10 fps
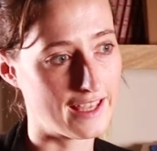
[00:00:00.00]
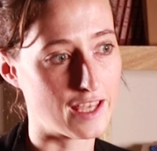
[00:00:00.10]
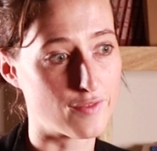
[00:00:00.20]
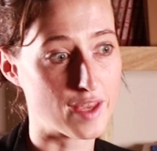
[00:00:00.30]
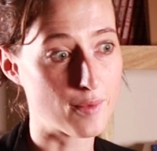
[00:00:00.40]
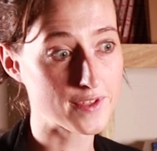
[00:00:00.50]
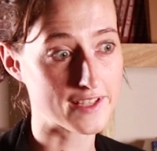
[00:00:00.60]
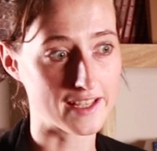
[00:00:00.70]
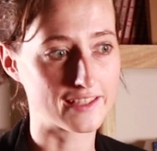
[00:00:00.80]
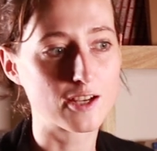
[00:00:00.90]
Et évidemment,
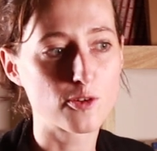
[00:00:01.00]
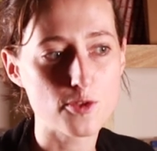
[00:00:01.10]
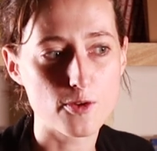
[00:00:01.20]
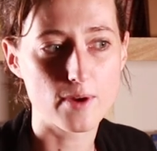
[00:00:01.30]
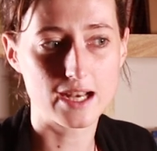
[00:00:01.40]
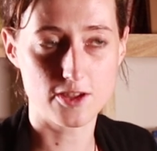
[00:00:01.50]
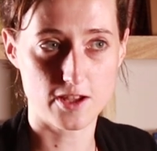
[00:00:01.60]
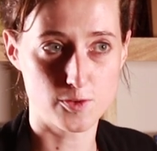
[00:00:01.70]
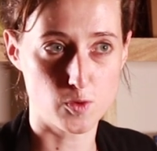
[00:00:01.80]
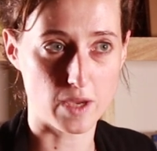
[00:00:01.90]
ça, ça déclenche euh, à
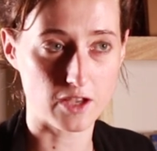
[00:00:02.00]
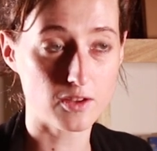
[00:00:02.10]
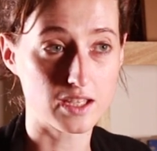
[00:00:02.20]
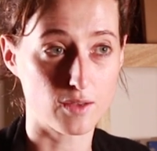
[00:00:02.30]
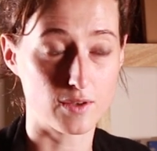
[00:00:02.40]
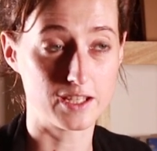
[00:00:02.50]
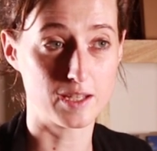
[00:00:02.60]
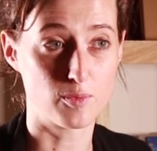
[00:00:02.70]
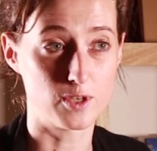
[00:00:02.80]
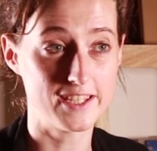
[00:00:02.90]
l'échelle supérieure des
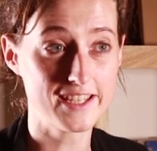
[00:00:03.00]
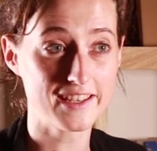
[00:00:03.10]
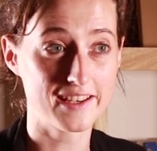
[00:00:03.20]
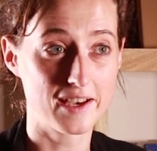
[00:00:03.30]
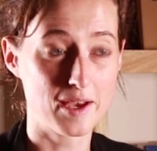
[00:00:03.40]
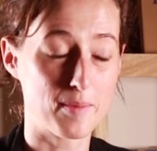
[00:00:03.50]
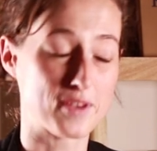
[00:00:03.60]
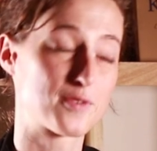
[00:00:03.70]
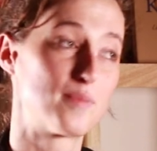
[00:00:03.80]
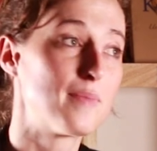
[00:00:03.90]
rivalités politiques,
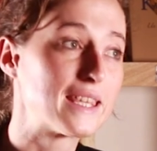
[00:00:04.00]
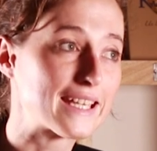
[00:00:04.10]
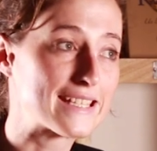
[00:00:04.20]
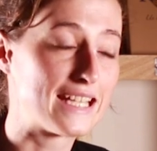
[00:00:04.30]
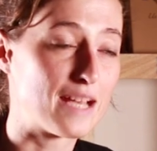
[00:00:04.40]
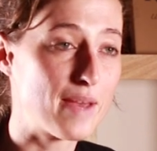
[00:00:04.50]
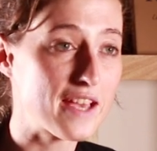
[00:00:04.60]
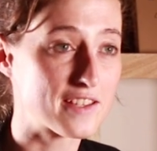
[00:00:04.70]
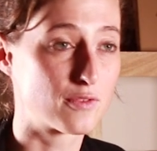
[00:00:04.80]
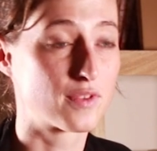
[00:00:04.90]
parce que maîtriser la
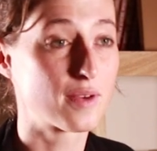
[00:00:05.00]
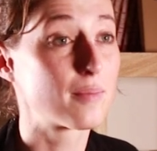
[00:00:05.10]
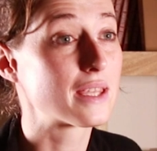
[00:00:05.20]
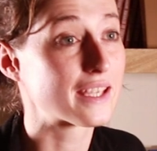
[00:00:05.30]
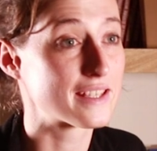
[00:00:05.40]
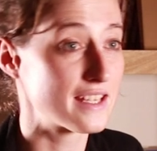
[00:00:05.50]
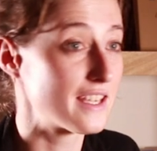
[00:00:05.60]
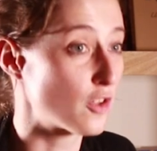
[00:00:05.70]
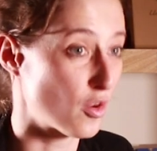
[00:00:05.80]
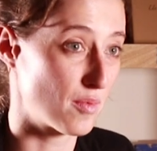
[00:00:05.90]
mer, ça devient
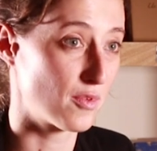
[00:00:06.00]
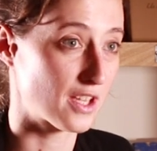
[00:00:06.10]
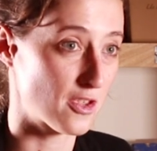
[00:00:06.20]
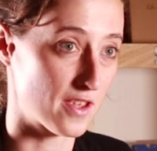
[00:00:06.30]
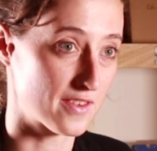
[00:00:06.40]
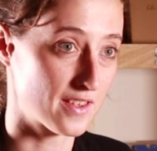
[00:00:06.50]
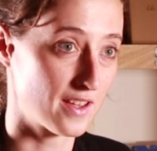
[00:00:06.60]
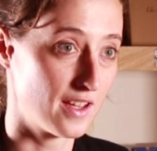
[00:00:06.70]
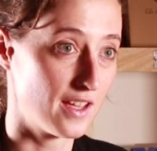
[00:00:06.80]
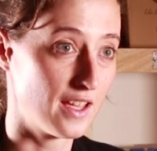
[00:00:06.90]
maîtriser énormément de richesses.
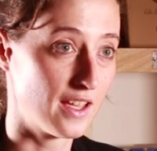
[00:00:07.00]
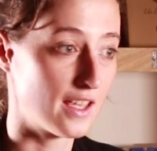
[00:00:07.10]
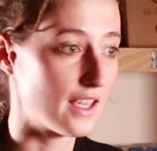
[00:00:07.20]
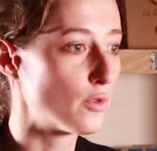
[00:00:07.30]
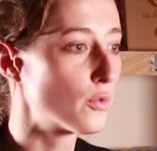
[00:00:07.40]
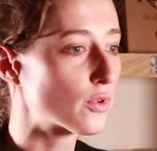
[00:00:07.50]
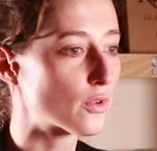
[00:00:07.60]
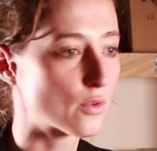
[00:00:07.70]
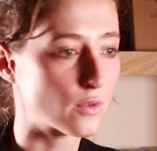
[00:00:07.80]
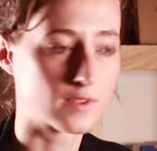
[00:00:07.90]
Et
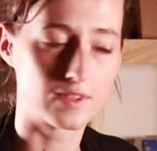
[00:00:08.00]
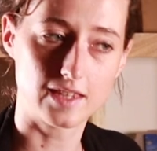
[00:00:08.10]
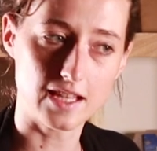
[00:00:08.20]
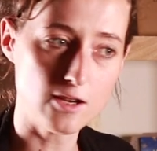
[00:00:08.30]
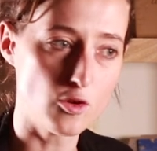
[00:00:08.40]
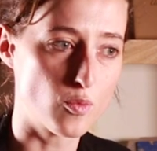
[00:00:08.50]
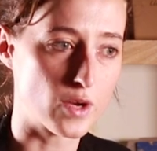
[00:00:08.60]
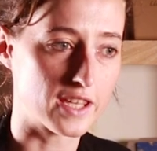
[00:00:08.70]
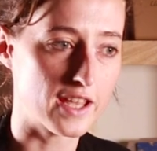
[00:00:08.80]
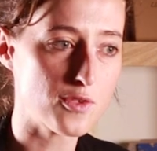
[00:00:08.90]
donc, dès le Haut
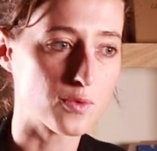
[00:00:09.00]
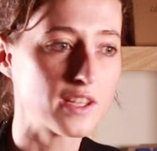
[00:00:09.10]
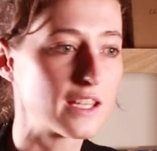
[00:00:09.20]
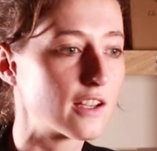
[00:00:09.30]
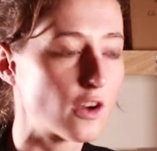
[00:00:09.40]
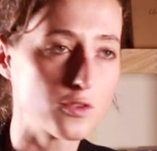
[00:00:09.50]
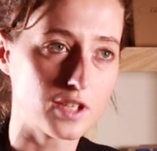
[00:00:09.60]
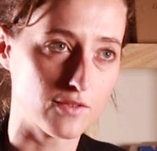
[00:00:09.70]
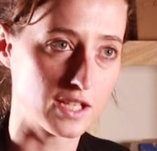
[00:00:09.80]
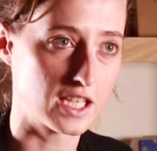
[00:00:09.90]
Moyen Âge, on a des grandes
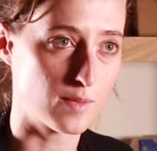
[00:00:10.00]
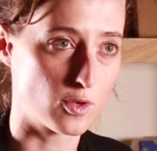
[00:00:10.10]
rivalités